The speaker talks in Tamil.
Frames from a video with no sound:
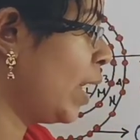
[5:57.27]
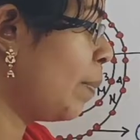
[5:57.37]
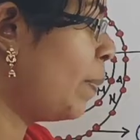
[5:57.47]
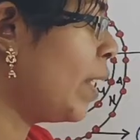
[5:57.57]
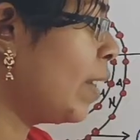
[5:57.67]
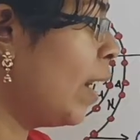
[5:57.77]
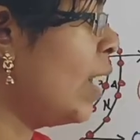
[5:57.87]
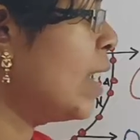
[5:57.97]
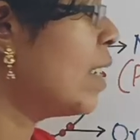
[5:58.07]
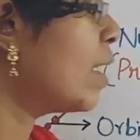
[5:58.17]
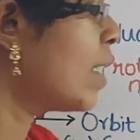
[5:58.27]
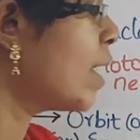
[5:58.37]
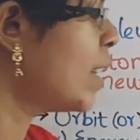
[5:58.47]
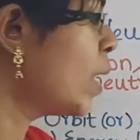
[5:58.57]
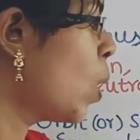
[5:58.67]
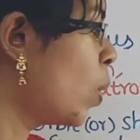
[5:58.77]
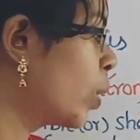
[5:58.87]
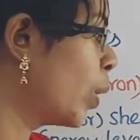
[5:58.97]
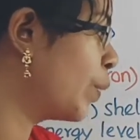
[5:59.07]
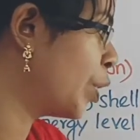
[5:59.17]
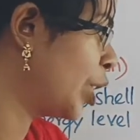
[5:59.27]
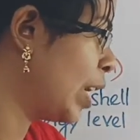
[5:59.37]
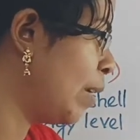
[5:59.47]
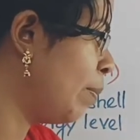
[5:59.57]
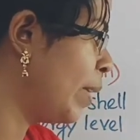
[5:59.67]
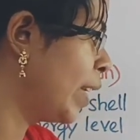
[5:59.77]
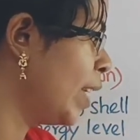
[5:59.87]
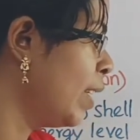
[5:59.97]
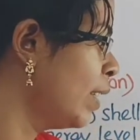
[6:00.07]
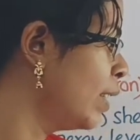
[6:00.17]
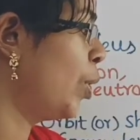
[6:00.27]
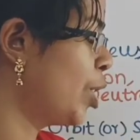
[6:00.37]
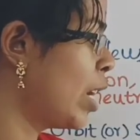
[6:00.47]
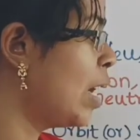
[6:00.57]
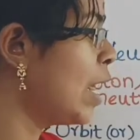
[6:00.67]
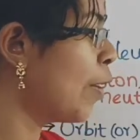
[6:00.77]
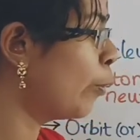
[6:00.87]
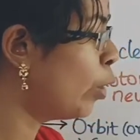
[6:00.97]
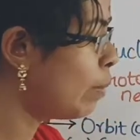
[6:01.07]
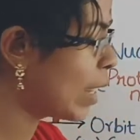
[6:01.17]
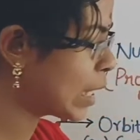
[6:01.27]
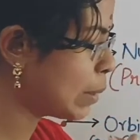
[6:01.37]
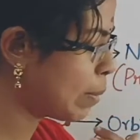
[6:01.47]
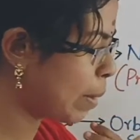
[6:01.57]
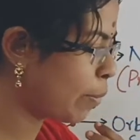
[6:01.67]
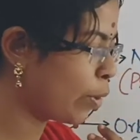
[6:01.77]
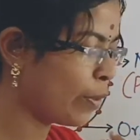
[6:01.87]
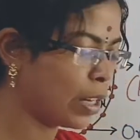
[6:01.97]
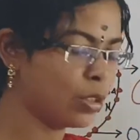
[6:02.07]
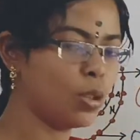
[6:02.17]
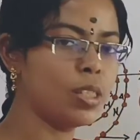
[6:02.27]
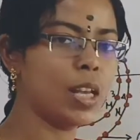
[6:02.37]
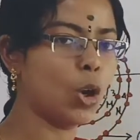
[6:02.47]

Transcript: இப்படி தான் இன்க்ரீஸிங் ஆர்டர் ஆஃப் ஷெல் படி ஒரு ஷெல்லில் எவ்வளோ மேக்ஸிமம் நம்பர் ஆஃப் எலக்ட்ரான்ஸ்